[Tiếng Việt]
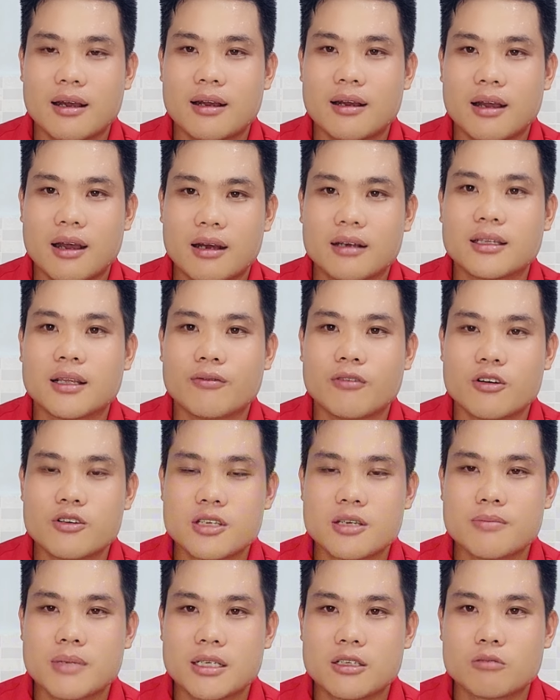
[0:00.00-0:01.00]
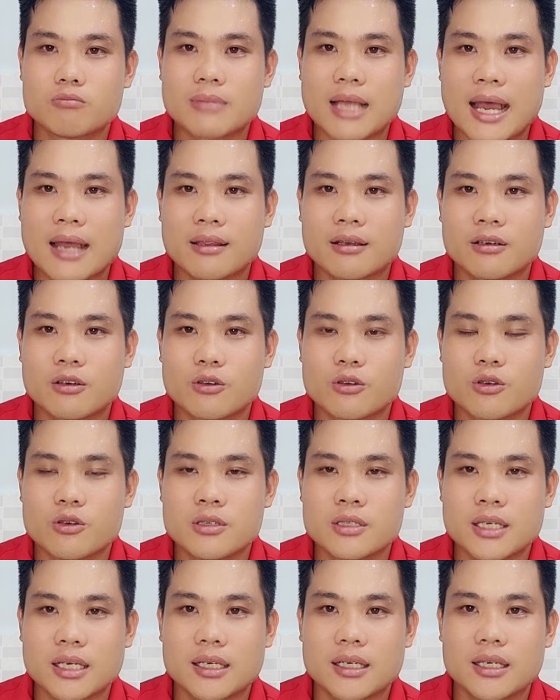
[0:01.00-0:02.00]
ở thành phố Hồ Chí Minh chúng ta thôi cô chú
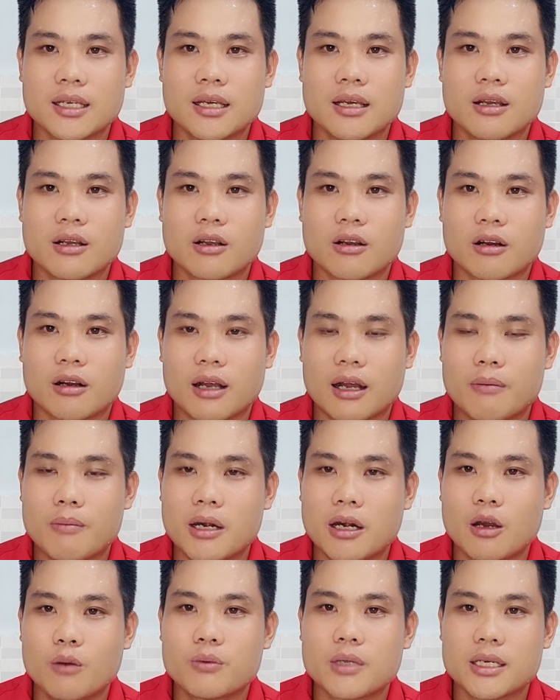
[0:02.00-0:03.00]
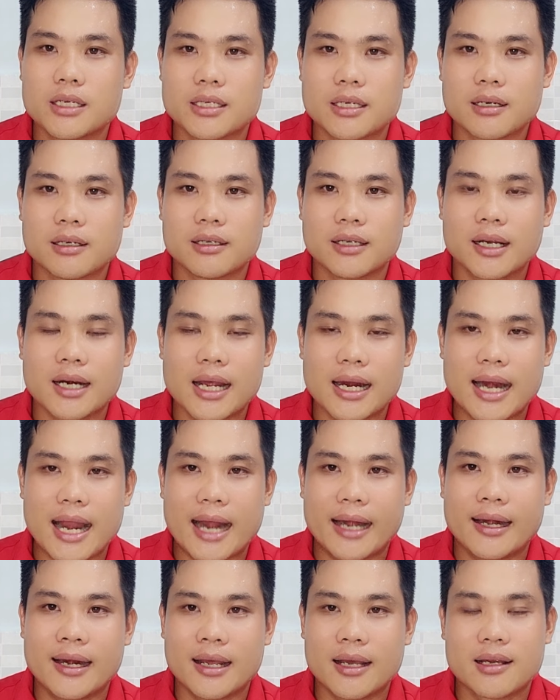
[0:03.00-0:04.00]
anh chị còn ở bên Úc thì trời rất là
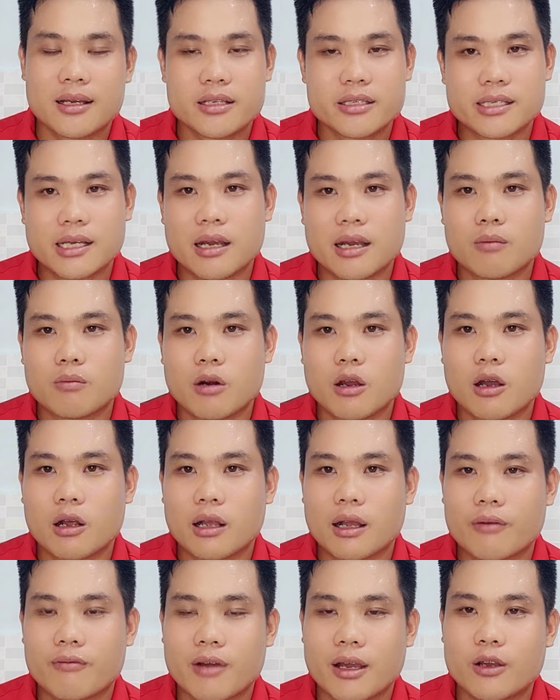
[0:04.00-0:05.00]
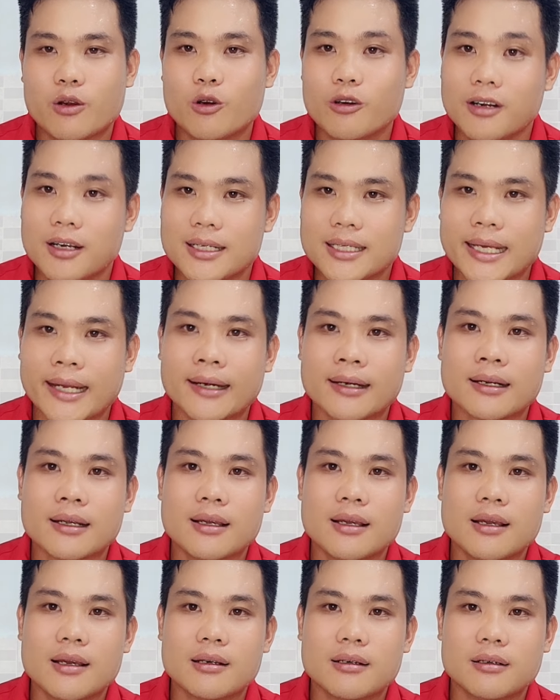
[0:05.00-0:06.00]
lạnh ha chị Hồng Loan cần phải uống nước chanh
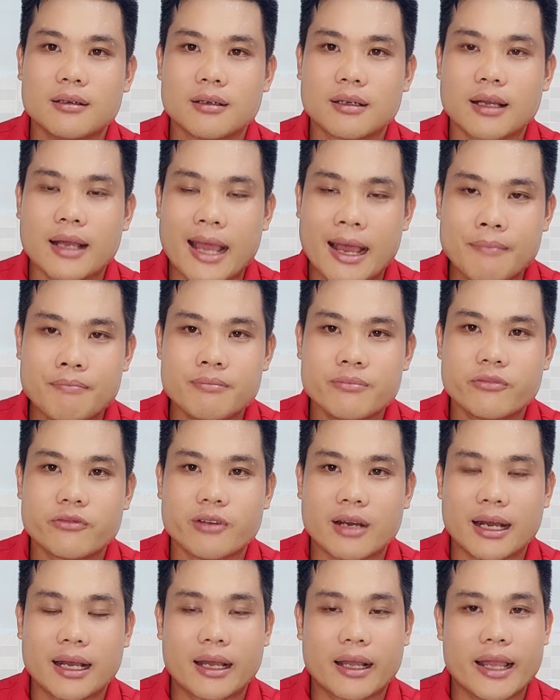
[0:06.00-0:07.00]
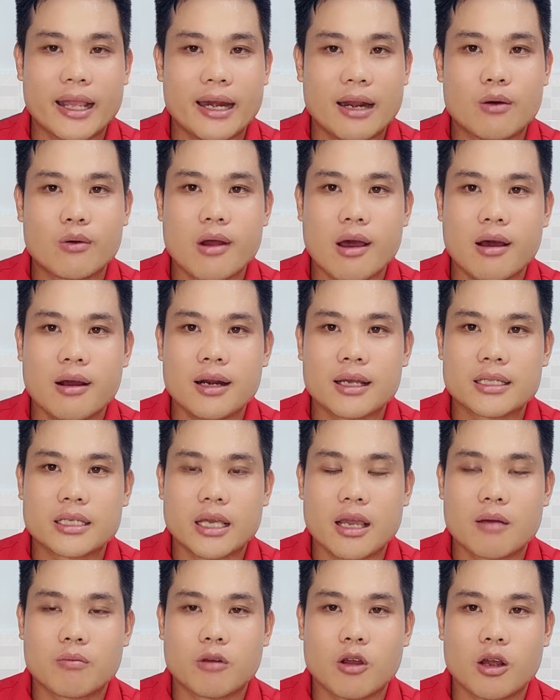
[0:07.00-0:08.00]
nước ấm và nghe đâu đó là chị
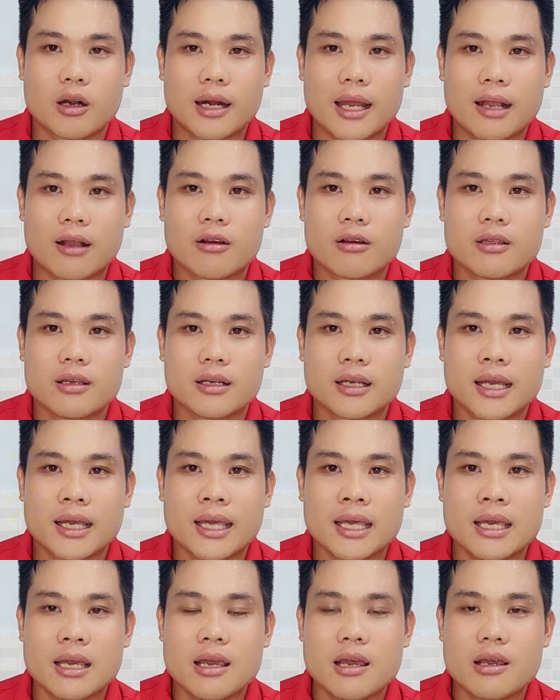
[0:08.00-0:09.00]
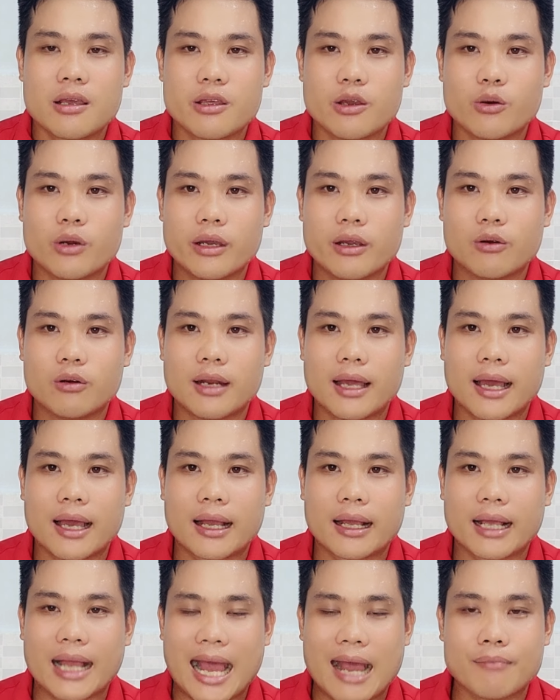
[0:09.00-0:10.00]
Hồng Loan đã có những cái dấu hiệu là
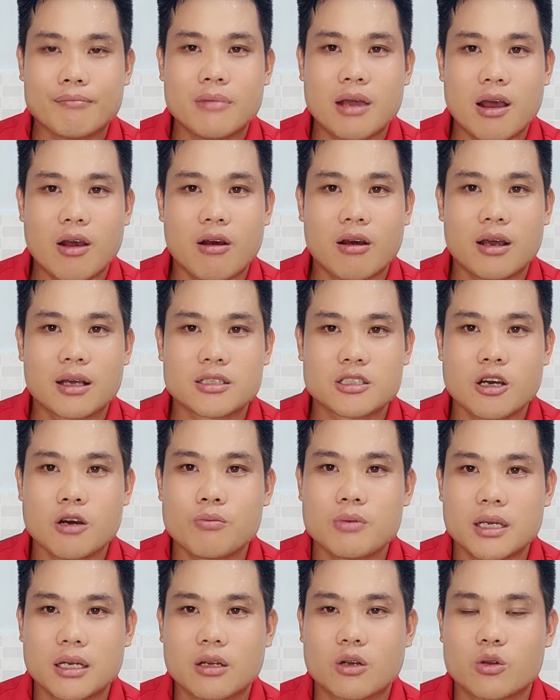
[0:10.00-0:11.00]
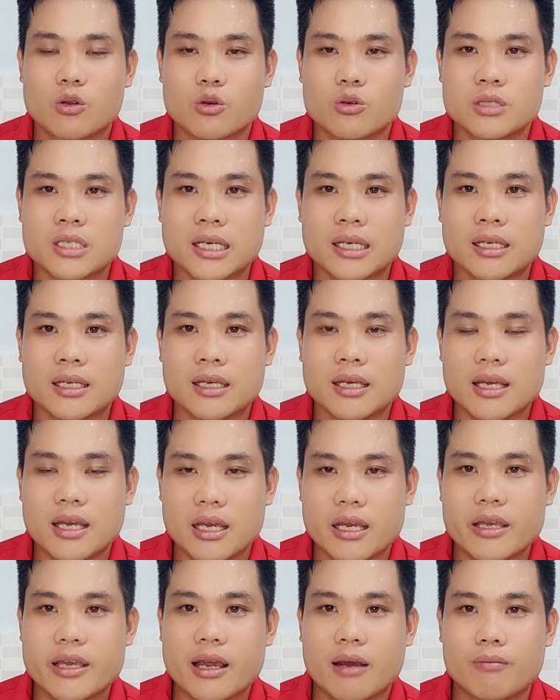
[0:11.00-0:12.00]
cảm ho sốt gì đó của chú anh chị
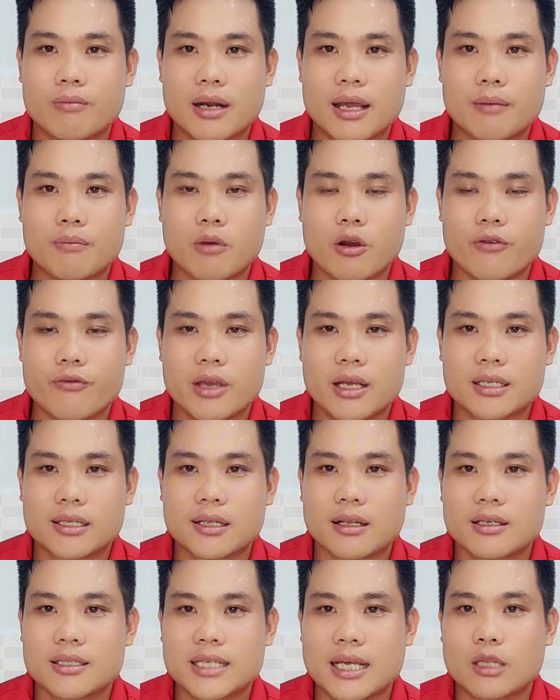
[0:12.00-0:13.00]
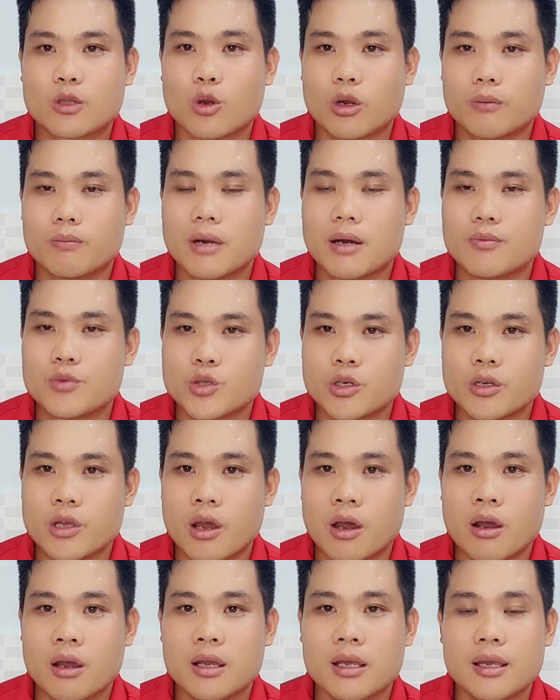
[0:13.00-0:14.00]
hy vọng là mọi việc nó sẽ thuận bờm xuôi
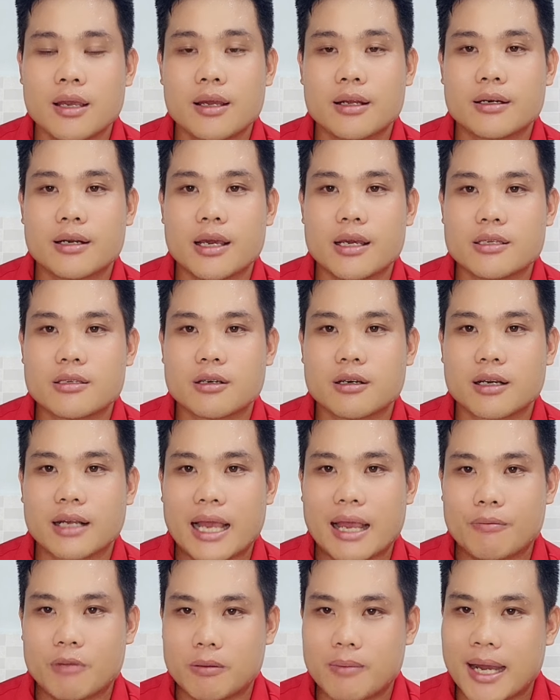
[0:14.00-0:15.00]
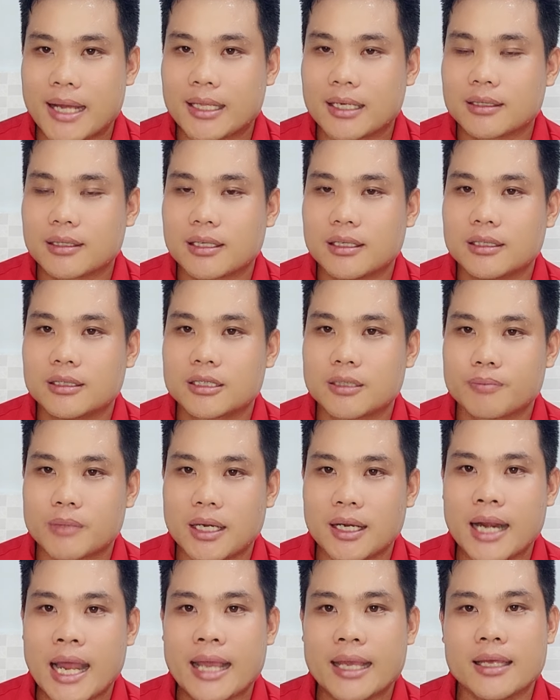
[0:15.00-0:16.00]
gió để cho ngày 13 tháng 4 sắp
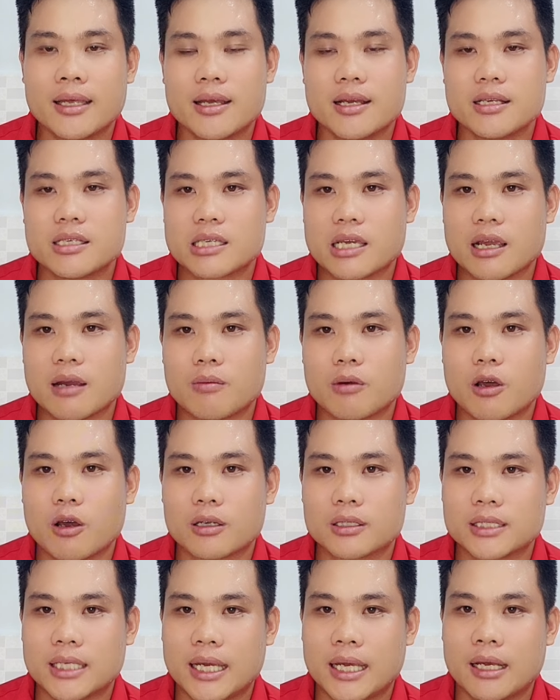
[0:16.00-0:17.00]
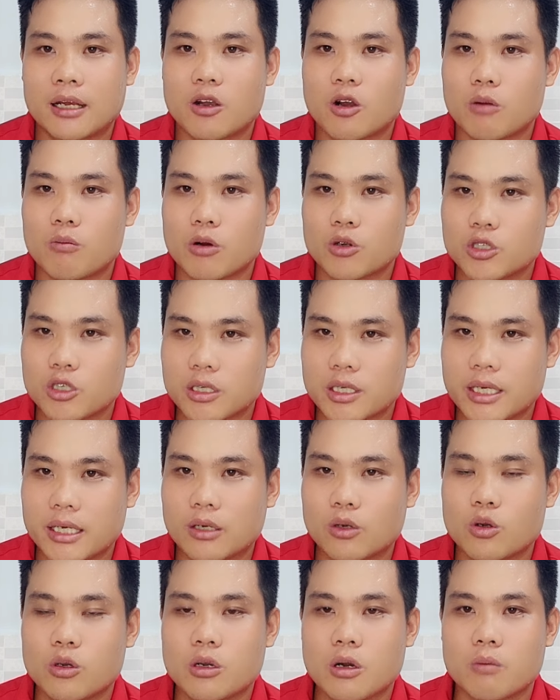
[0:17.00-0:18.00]
tới đây chị Hồng Loan sẽ còn một xuất diễn
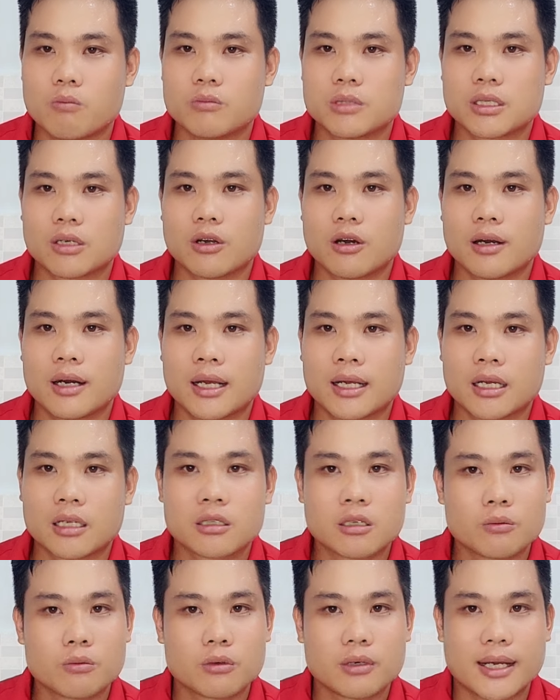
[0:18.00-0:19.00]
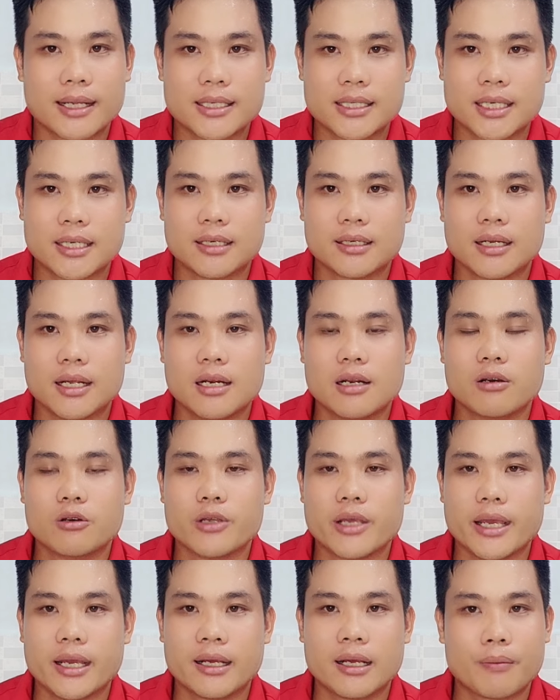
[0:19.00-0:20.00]
cuối cùng sau đó là kết thúc hành trình đi lưu
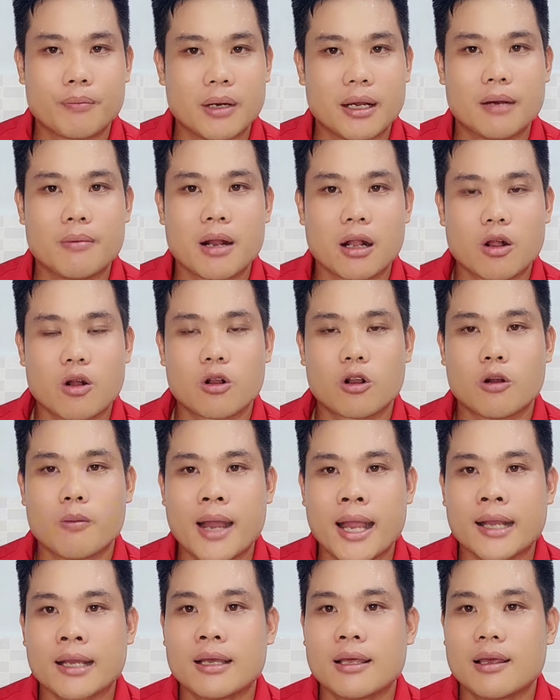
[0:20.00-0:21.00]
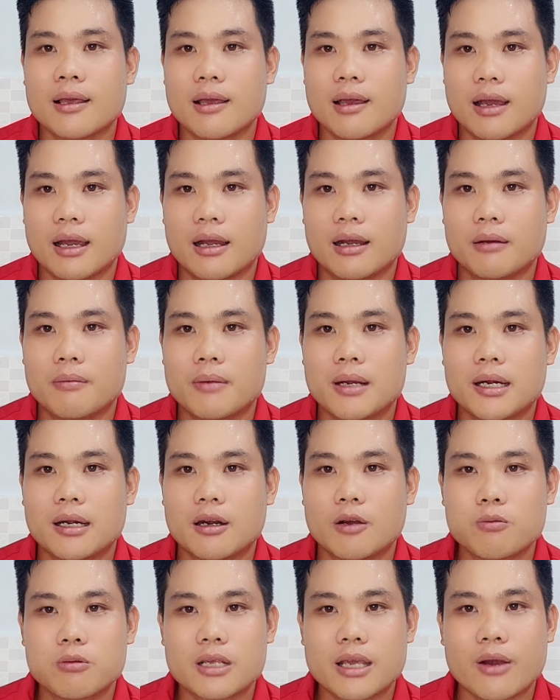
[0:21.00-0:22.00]
diễn gặp gỡ bà con cô bác ở bên
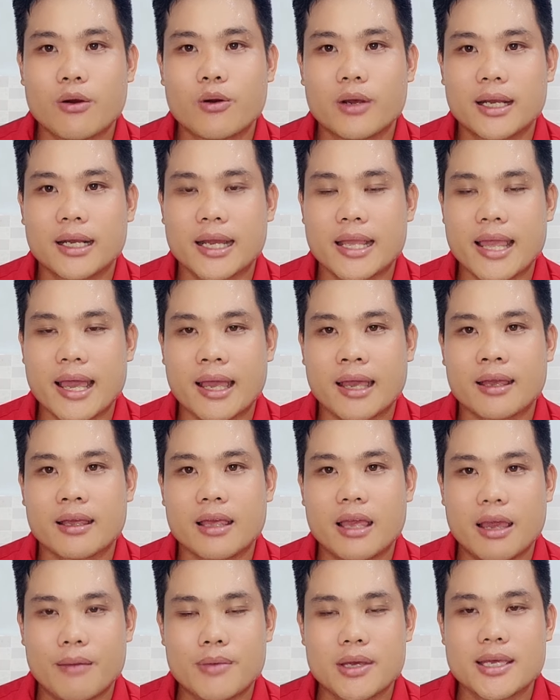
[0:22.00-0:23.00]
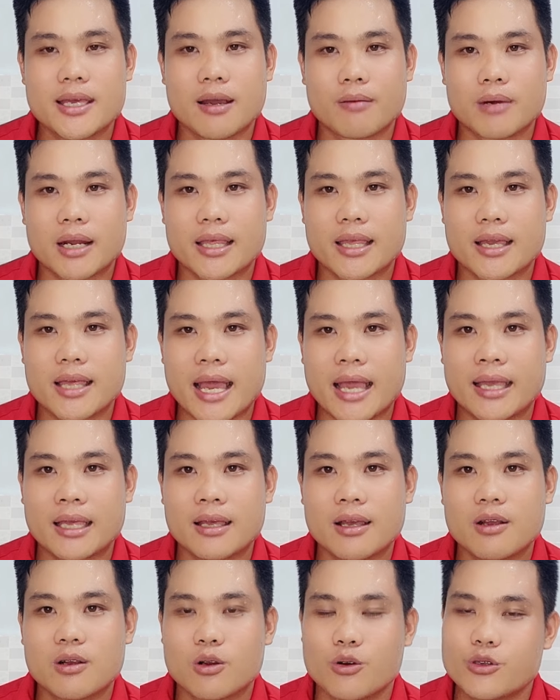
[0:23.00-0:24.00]
Úc Châu ha cả nhà em hy vọng là như vậy
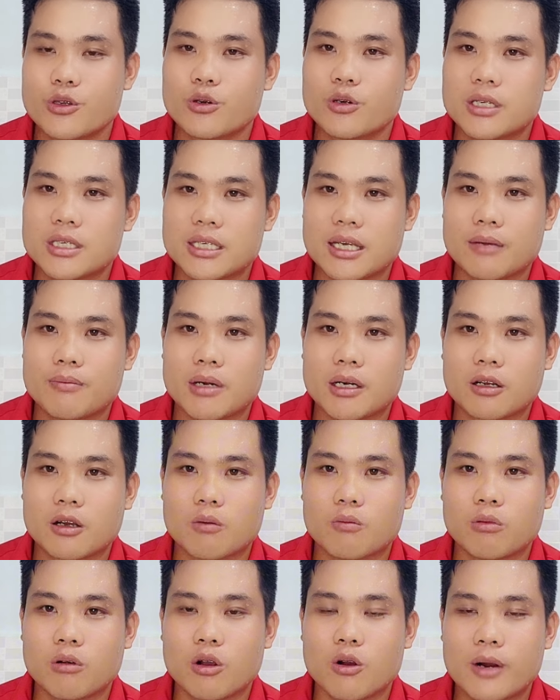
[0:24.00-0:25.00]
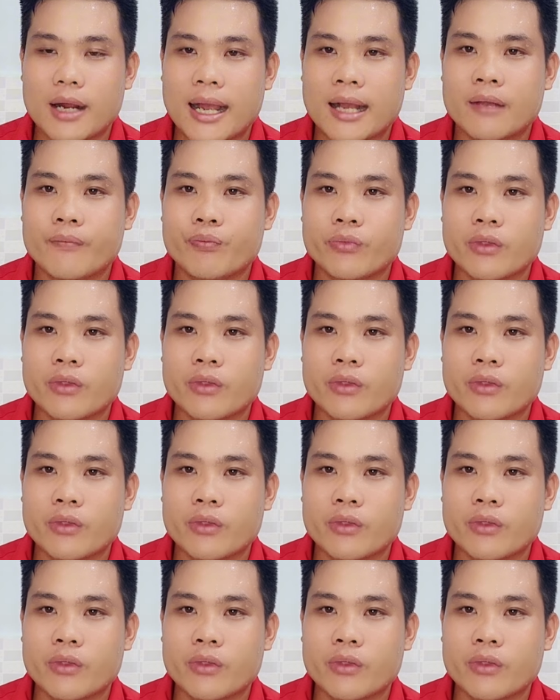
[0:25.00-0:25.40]
cô chú anh chị mình cũng cố gắng